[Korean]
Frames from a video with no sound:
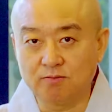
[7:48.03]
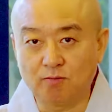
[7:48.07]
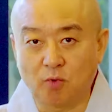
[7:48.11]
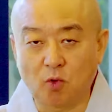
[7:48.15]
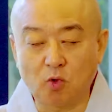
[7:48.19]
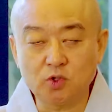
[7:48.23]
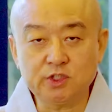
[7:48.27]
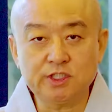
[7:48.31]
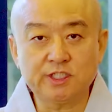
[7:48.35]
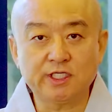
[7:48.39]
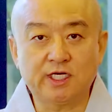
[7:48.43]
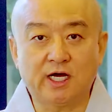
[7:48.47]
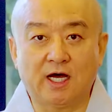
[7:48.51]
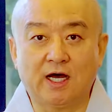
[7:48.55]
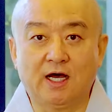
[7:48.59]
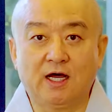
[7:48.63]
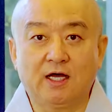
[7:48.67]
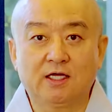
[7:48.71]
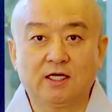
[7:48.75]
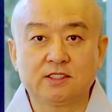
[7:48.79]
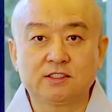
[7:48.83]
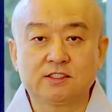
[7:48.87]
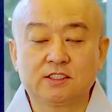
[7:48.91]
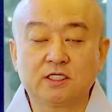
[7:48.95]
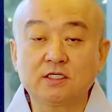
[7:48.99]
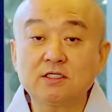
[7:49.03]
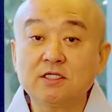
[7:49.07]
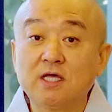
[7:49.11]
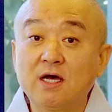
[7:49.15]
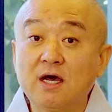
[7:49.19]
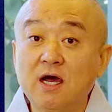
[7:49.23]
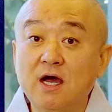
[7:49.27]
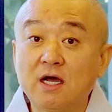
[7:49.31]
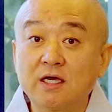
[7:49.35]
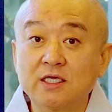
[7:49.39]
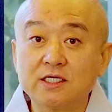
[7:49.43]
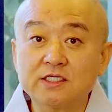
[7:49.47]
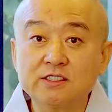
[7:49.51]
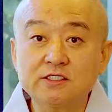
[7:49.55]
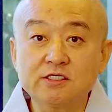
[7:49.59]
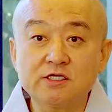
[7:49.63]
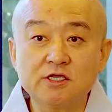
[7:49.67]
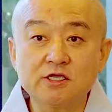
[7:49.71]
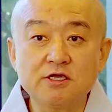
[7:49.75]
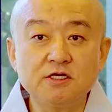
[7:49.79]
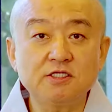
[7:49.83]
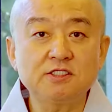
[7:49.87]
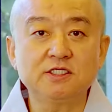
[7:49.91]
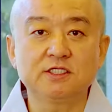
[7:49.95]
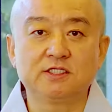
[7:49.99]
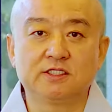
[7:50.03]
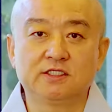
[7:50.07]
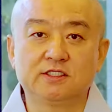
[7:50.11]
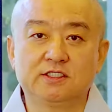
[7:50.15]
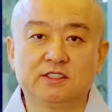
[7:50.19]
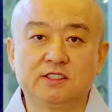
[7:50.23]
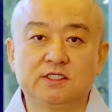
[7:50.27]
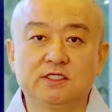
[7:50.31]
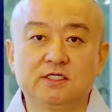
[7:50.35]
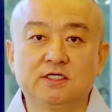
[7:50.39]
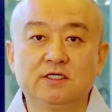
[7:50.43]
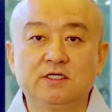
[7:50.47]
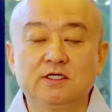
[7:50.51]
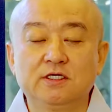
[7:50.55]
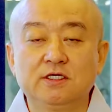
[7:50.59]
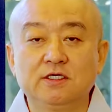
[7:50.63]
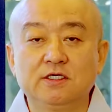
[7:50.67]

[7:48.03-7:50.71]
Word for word: 보시가 정당하게 쓰여지는지,